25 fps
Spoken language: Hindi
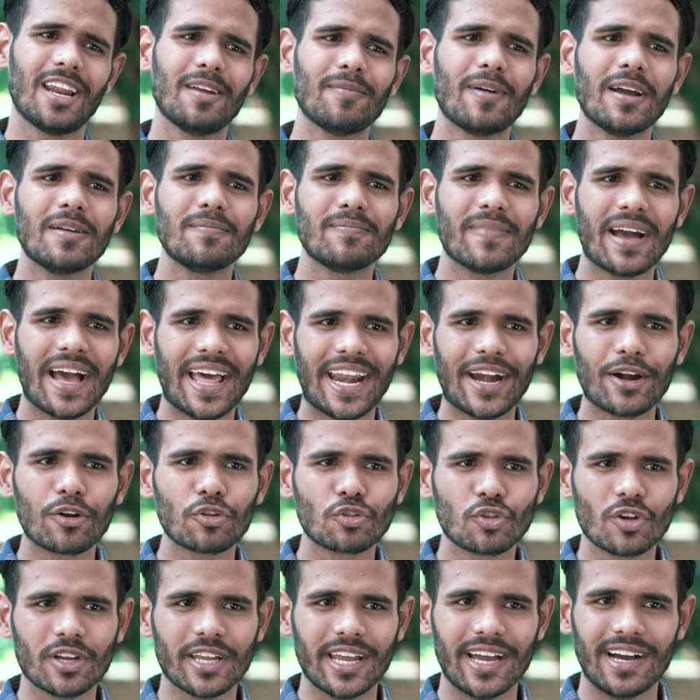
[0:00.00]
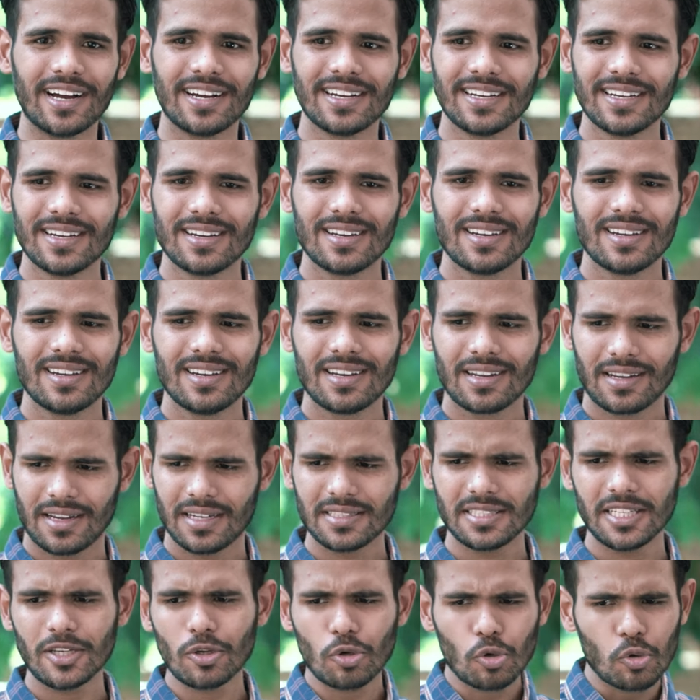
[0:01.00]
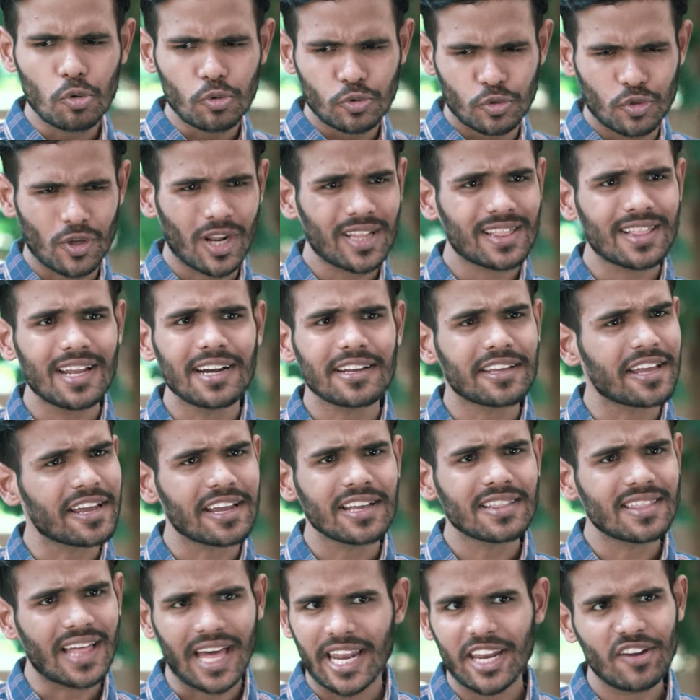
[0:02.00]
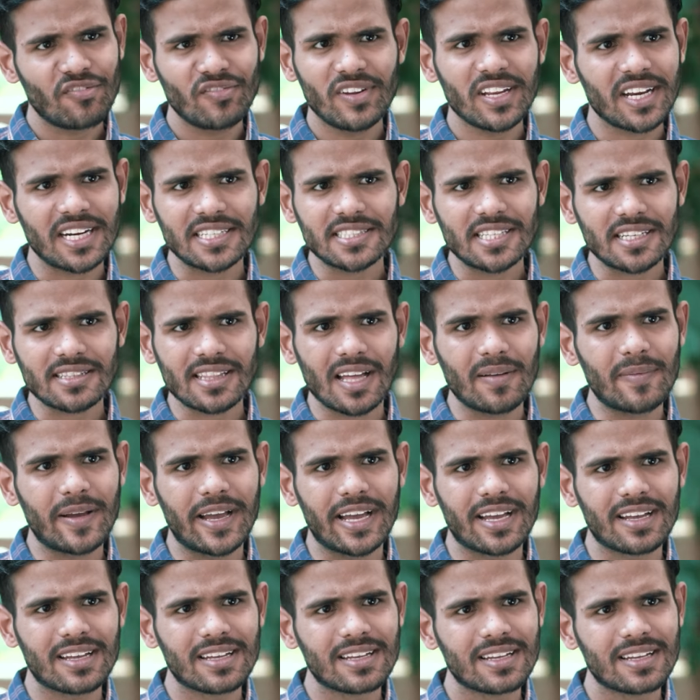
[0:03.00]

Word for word: अरे भाई मैरिड हूँ तो क्या किसी खूबसूरत लड़की की तारीफ नहीं कर सकता मैं